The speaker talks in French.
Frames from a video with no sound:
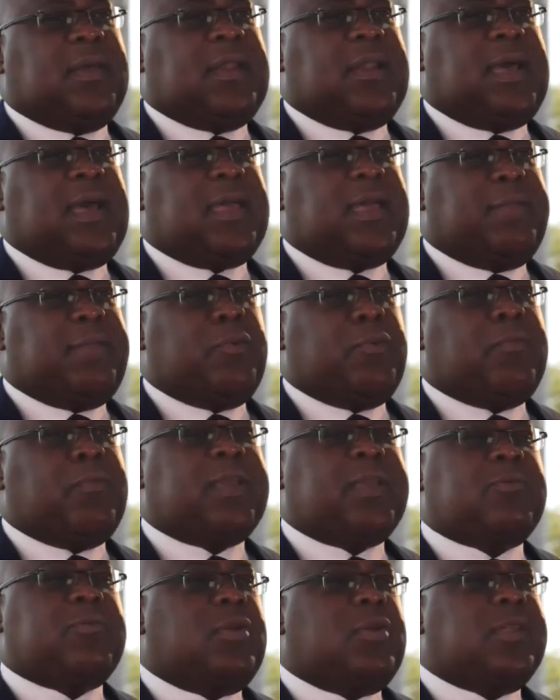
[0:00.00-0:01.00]
La
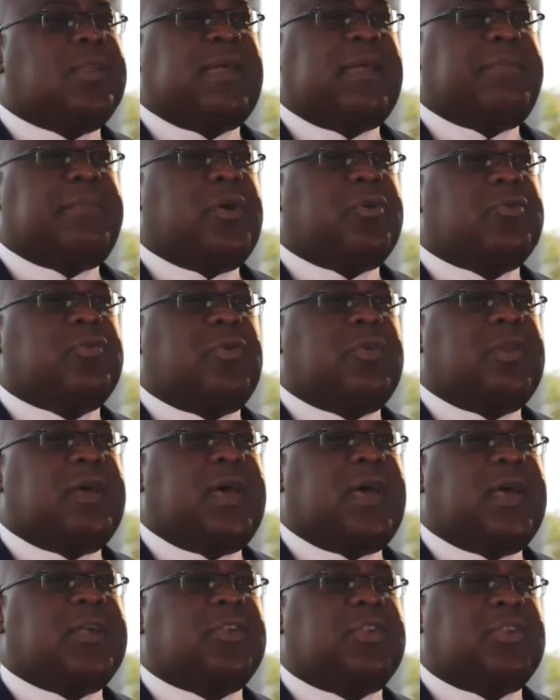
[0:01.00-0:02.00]
République ne les
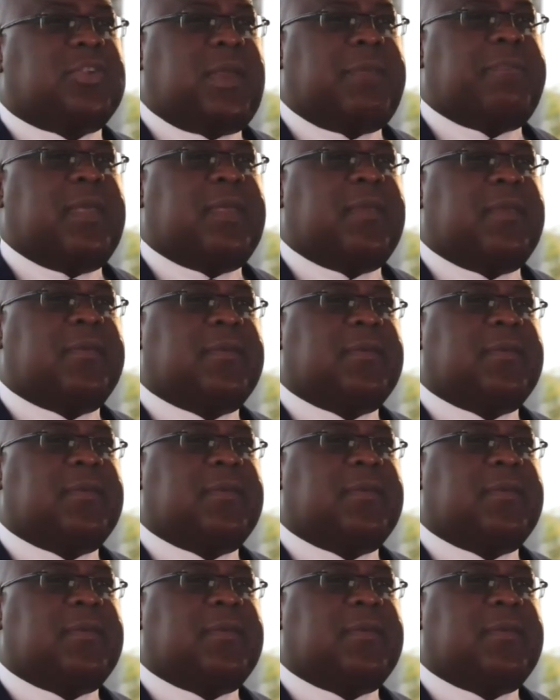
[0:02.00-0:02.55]
abandonnera jamais.